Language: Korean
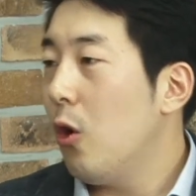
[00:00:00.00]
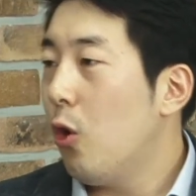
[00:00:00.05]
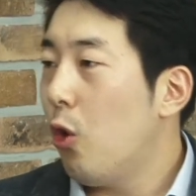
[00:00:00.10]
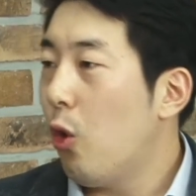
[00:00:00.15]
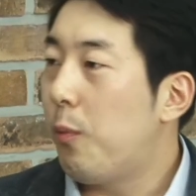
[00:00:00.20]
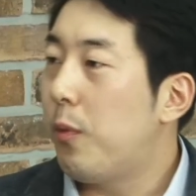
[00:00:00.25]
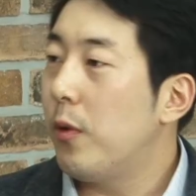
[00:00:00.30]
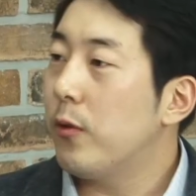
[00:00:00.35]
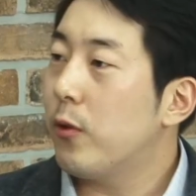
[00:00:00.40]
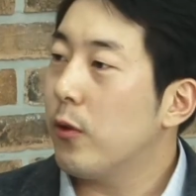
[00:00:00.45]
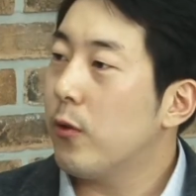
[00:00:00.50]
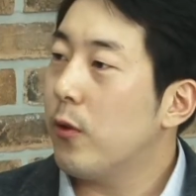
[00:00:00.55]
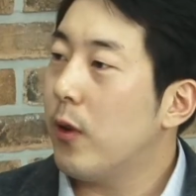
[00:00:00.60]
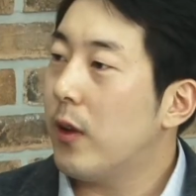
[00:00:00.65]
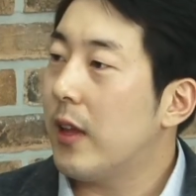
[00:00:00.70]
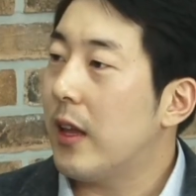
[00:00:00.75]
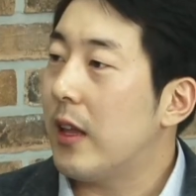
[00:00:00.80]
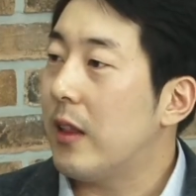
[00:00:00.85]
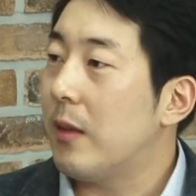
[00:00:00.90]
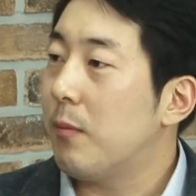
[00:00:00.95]
오픈
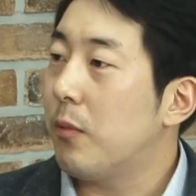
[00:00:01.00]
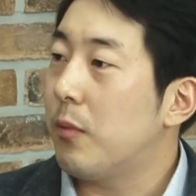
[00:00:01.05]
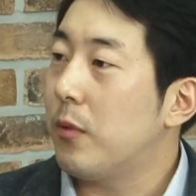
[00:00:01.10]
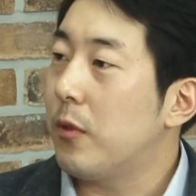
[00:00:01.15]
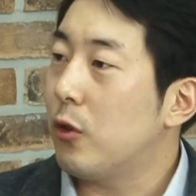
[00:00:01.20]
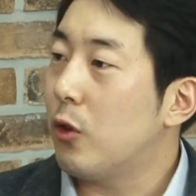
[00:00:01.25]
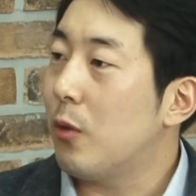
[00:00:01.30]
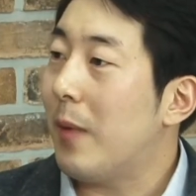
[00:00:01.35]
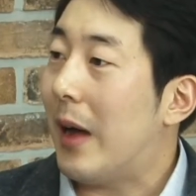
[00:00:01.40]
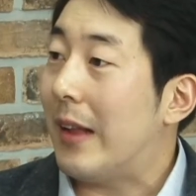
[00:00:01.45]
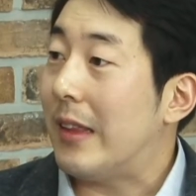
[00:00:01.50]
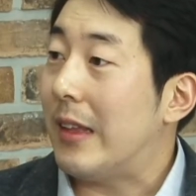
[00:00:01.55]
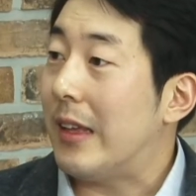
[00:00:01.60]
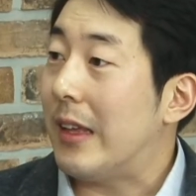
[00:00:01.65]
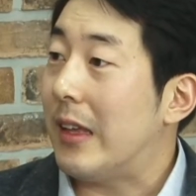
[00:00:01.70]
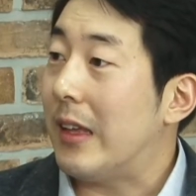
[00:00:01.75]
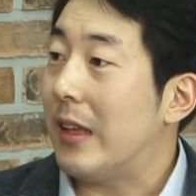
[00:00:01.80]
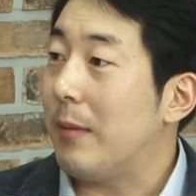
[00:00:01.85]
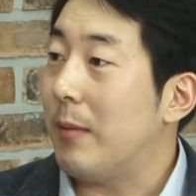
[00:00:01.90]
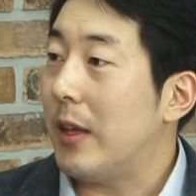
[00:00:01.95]
소스화되어 있는 부분들도
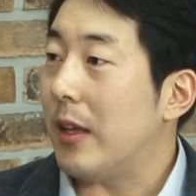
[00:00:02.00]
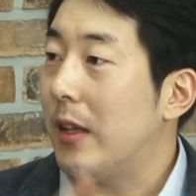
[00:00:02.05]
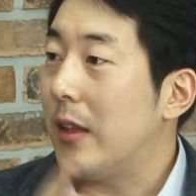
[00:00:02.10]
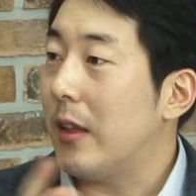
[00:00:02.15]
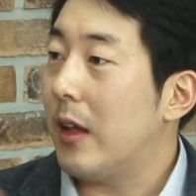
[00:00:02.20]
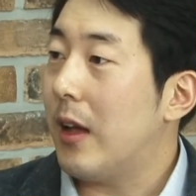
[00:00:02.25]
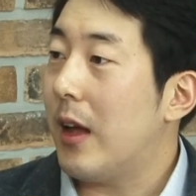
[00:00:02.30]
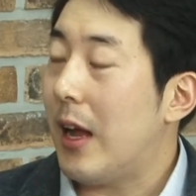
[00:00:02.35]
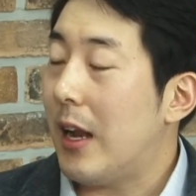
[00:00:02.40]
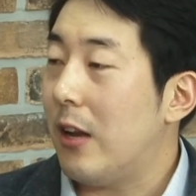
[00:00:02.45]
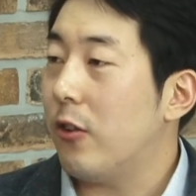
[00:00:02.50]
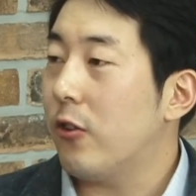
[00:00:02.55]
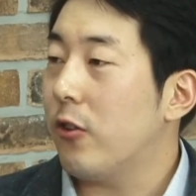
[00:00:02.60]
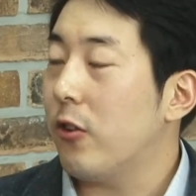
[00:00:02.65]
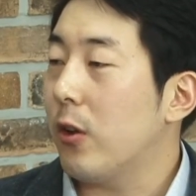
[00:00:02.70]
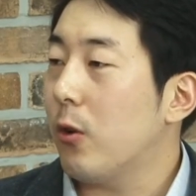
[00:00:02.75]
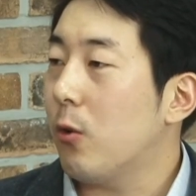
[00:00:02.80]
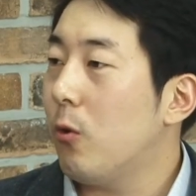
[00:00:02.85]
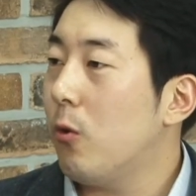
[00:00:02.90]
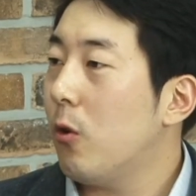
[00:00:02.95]
많이 이미 알려져
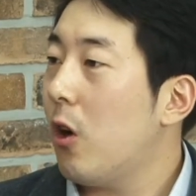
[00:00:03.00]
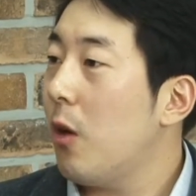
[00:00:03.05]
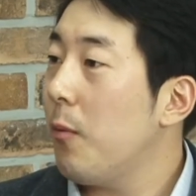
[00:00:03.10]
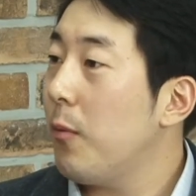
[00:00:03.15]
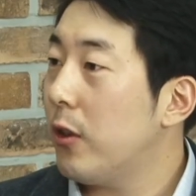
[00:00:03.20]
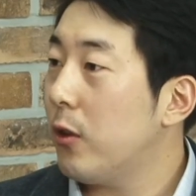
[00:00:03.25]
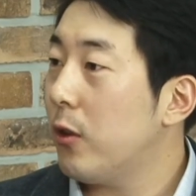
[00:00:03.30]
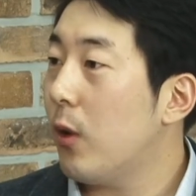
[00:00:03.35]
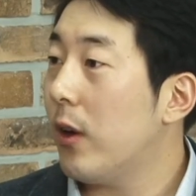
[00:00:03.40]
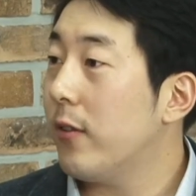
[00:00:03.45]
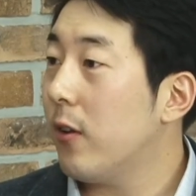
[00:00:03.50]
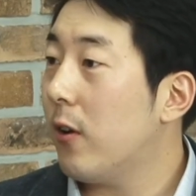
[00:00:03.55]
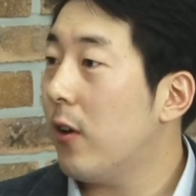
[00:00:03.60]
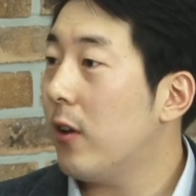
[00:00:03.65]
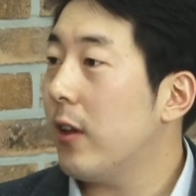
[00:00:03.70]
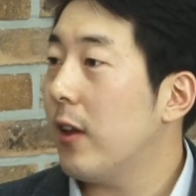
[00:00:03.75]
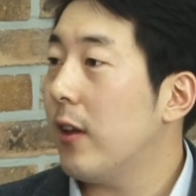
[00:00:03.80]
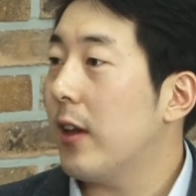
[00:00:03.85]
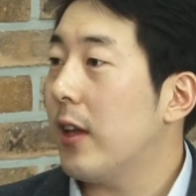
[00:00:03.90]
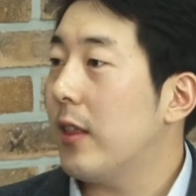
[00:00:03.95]
있고 커뮤니티도
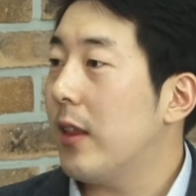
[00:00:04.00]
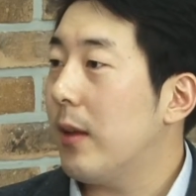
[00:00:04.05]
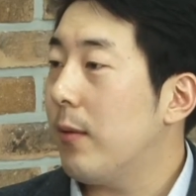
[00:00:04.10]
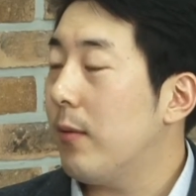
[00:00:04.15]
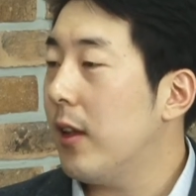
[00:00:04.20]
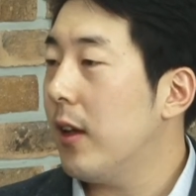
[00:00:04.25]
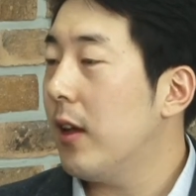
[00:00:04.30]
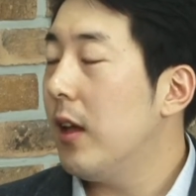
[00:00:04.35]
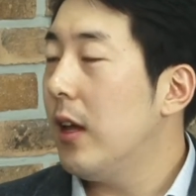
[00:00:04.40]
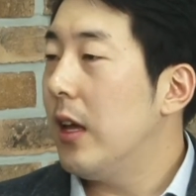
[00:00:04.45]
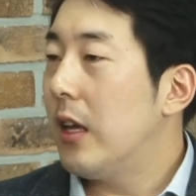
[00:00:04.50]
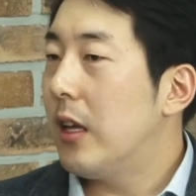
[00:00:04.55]
활성화되어 있기 때문에